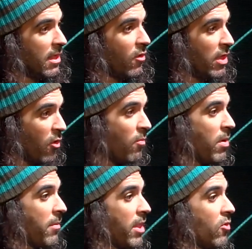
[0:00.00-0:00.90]
de
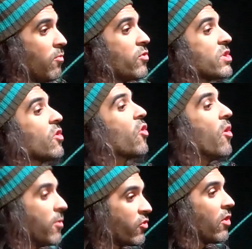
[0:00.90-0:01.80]
cumplimiento, pues
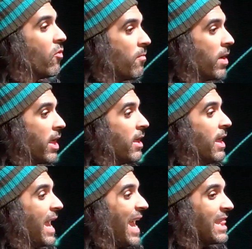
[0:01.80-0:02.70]
cómo se cumple
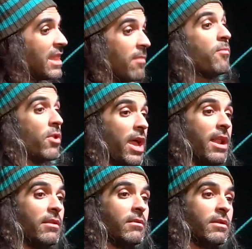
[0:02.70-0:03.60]
en tiempo
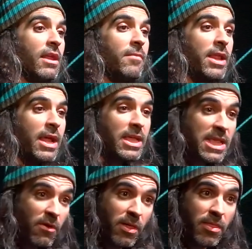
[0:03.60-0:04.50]
real, de tal manera que
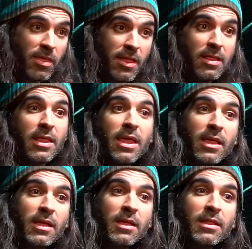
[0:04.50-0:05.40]
si hay un incidente
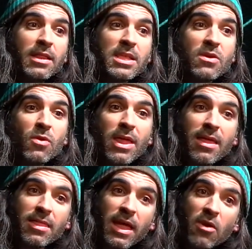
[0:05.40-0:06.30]
de
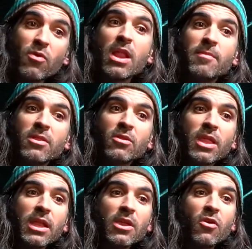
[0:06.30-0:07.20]
seguridad en un elemento
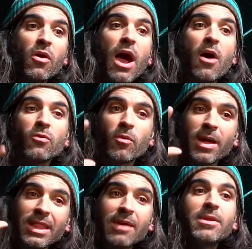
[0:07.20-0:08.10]
técnico
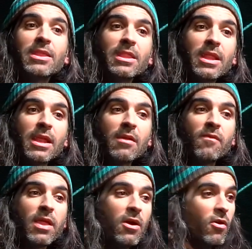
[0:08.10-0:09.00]
automáticamente tiene
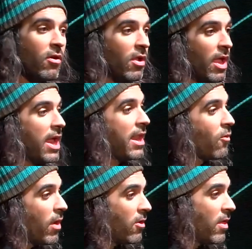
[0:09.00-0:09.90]
reflejo en el
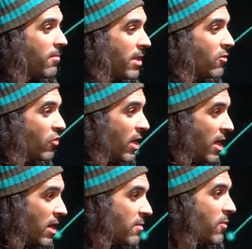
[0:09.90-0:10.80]
cuadro de mandos que
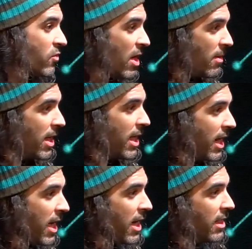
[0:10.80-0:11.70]
el responsable, el
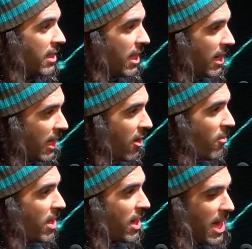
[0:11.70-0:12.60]
gerente, el que
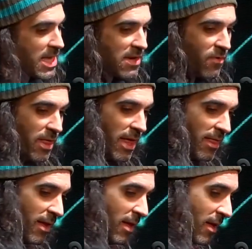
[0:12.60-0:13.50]
gobierna la seguridad
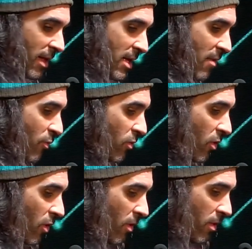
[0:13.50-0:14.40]
desde el
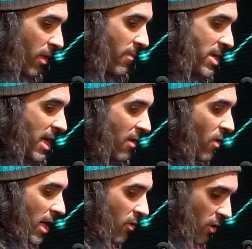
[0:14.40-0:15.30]
punto de vista
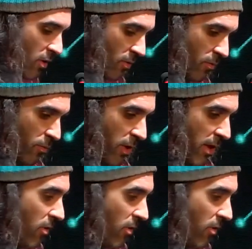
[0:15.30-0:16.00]
regulatorio puede